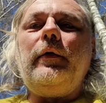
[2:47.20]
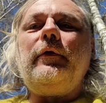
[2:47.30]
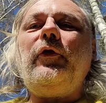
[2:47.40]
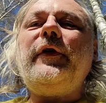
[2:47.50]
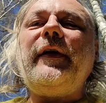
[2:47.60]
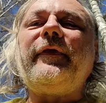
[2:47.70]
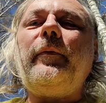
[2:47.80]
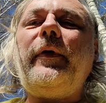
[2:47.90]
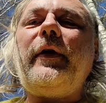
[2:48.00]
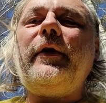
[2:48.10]
No i tak
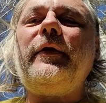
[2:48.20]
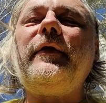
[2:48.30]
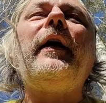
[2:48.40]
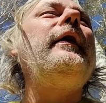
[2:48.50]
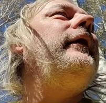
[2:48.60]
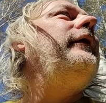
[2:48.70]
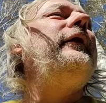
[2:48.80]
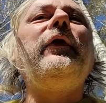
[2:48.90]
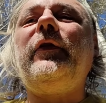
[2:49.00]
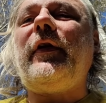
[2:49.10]
sobie dalej
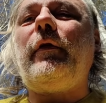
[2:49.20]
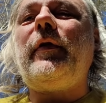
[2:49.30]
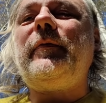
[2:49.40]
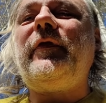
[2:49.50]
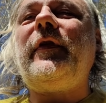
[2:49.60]
siedziałem w